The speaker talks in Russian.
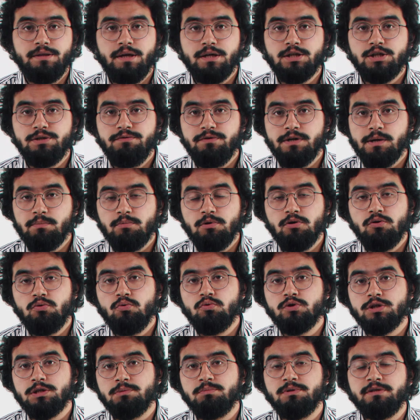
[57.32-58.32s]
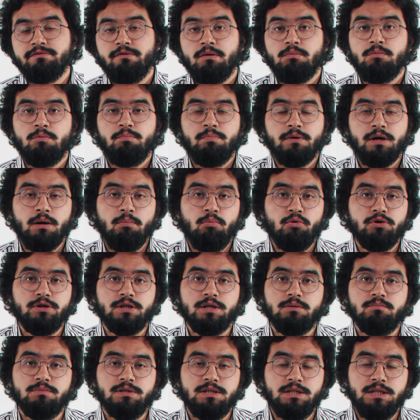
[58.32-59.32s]
Также в рамках курса мы с вами
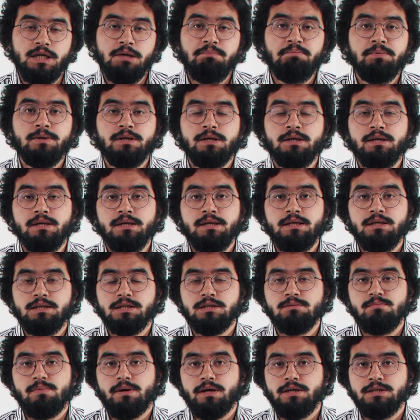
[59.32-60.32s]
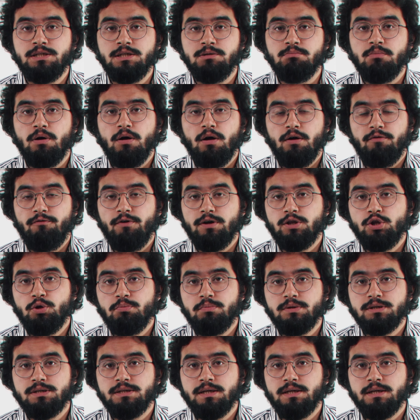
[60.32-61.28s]
поработаем сепией и изобразим в одном из